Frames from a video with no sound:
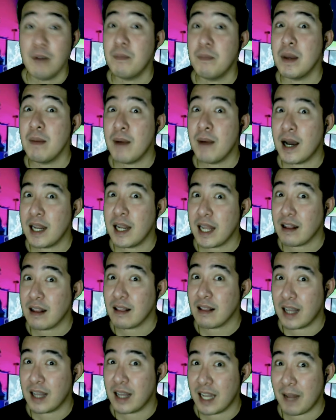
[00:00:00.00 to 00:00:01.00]
May mga
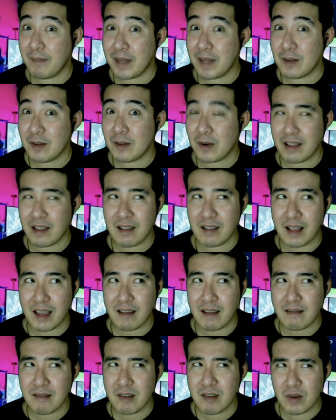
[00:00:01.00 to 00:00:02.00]
latest ganap dito guys,
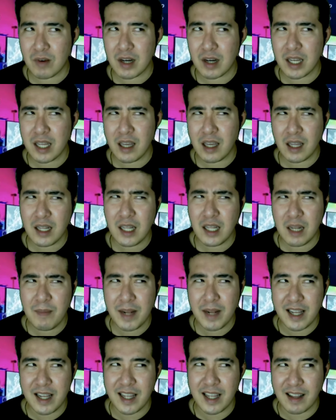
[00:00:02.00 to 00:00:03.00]
like yung, eh, hindi
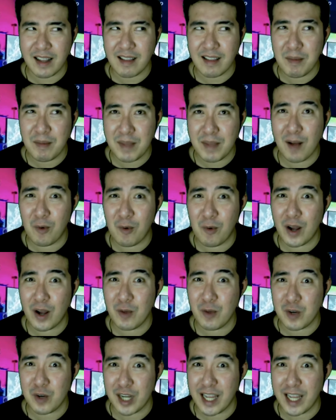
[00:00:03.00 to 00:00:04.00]
naman latest, I mean ako
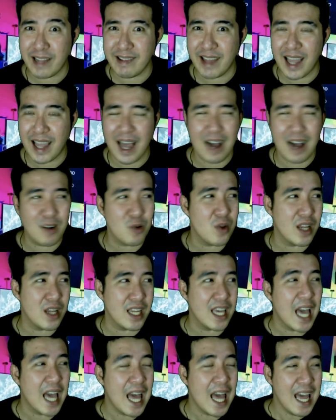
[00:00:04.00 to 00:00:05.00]
ngayong late eh,
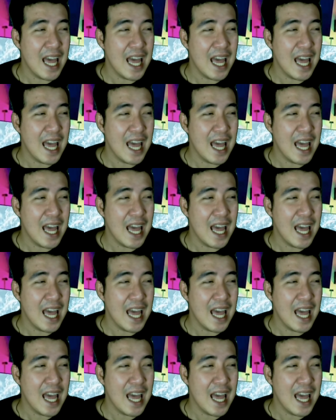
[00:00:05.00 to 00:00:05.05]
actually.